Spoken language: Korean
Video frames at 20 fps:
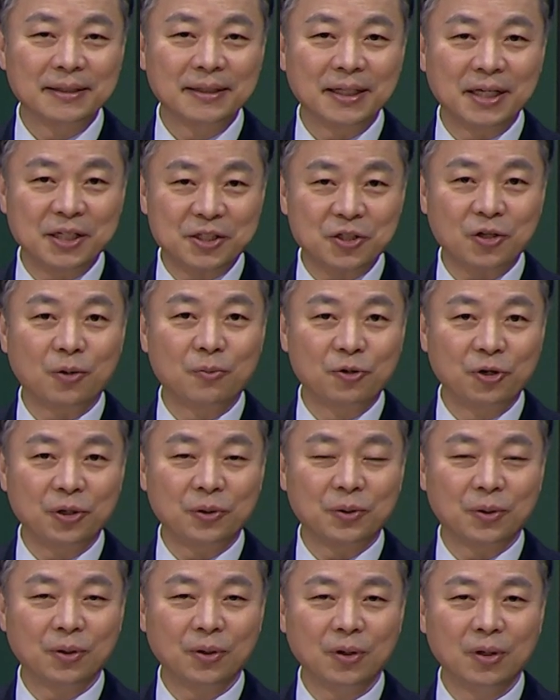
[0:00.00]
이처럼
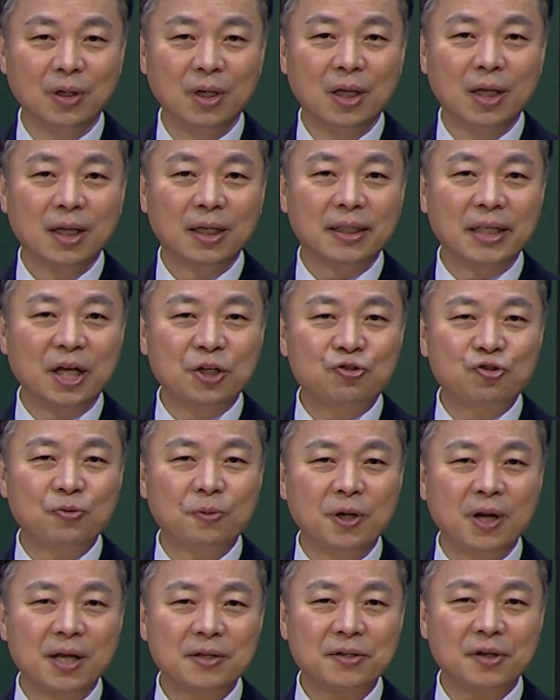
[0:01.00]
우리도 내
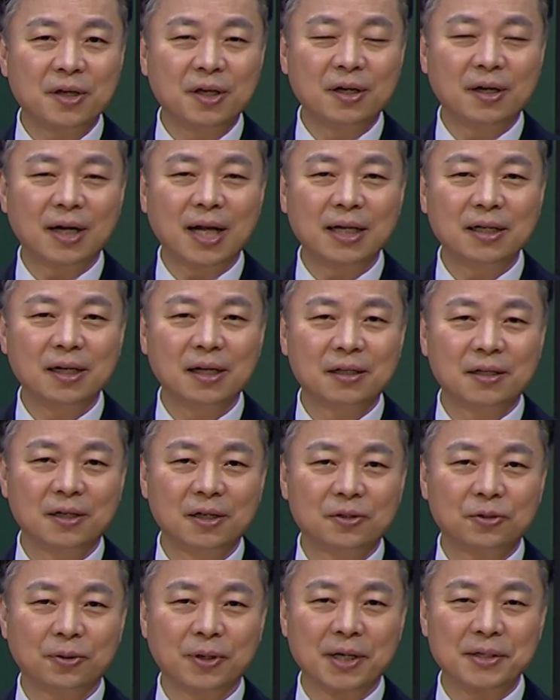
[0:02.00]
주변에서 일어나는 일들을
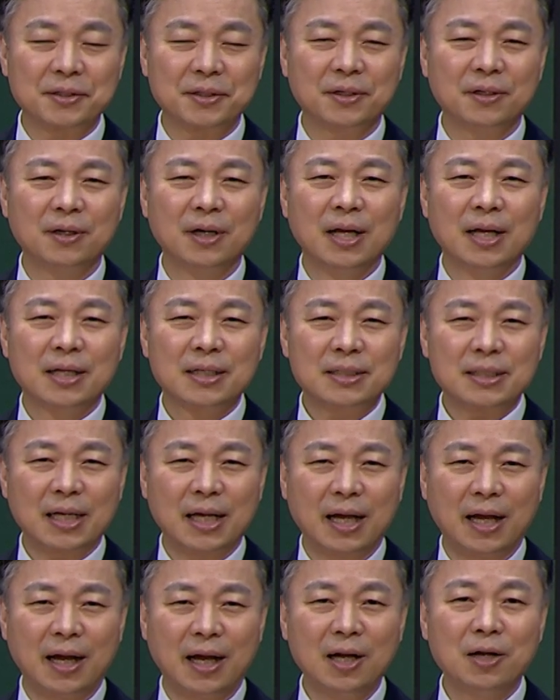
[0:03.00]
통해서
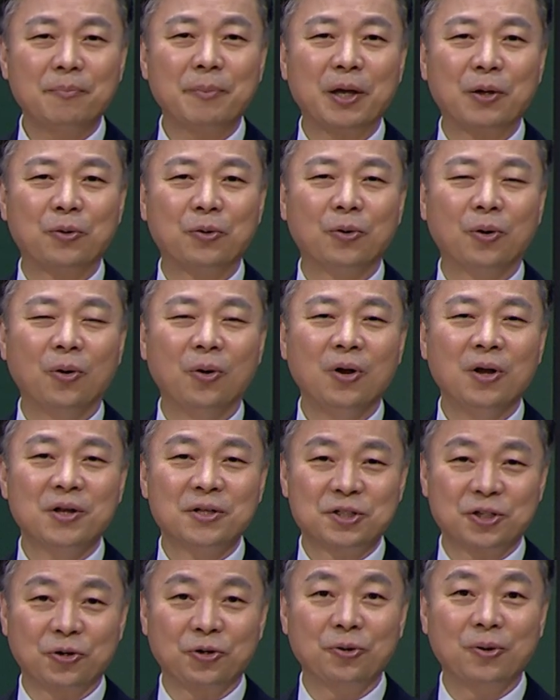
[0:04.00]
잘 배우고
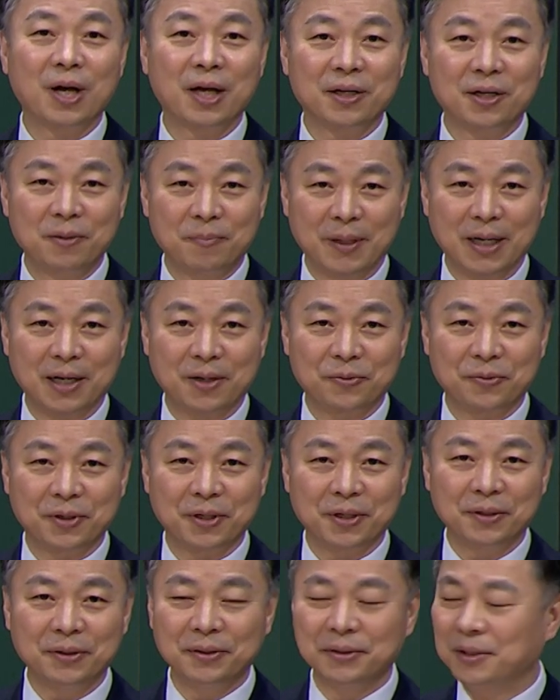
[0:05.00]
적용하기를
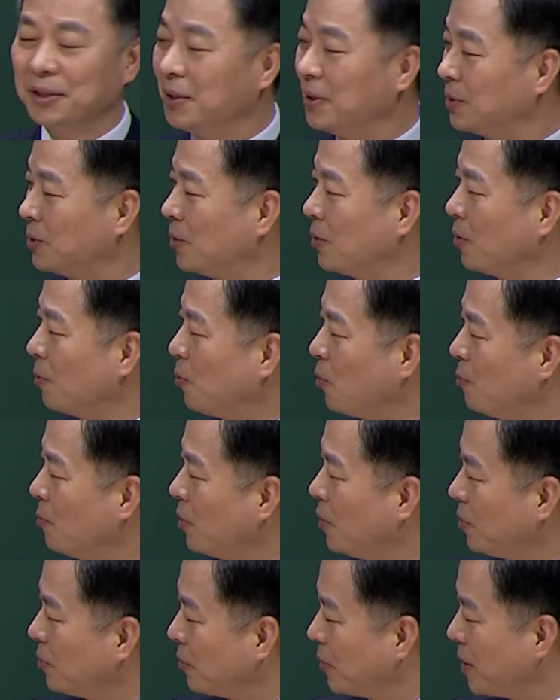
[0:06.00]
바라고요. 또 오늘
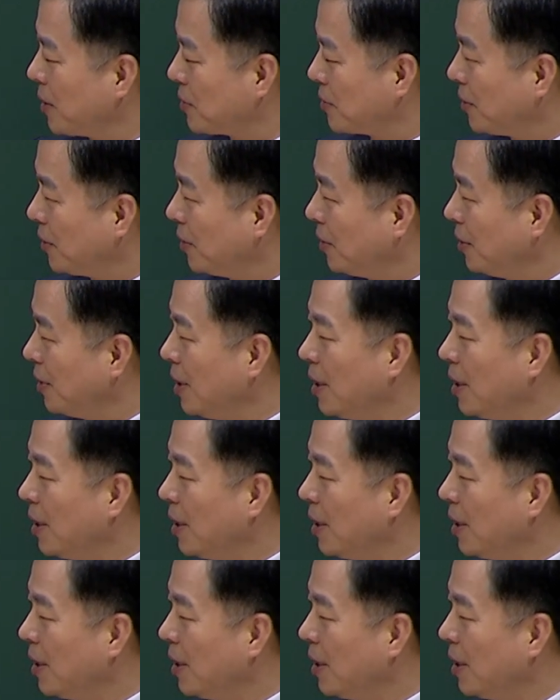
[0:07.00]
본문을 통해서